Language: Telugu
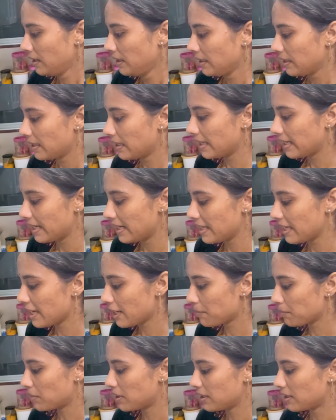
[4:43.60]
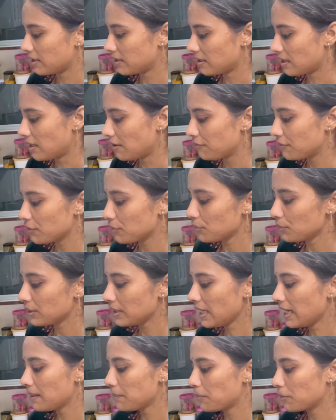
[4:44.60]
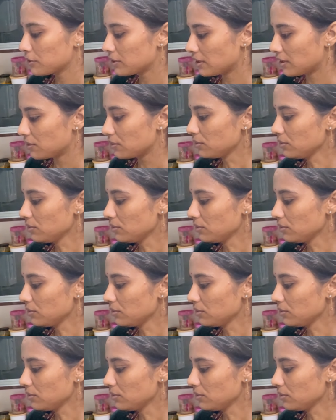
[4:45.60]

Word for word: ఇంకా రెడీ అనమాట ఆఫ్టర్నూన్కి వెళ్ళిపోతారు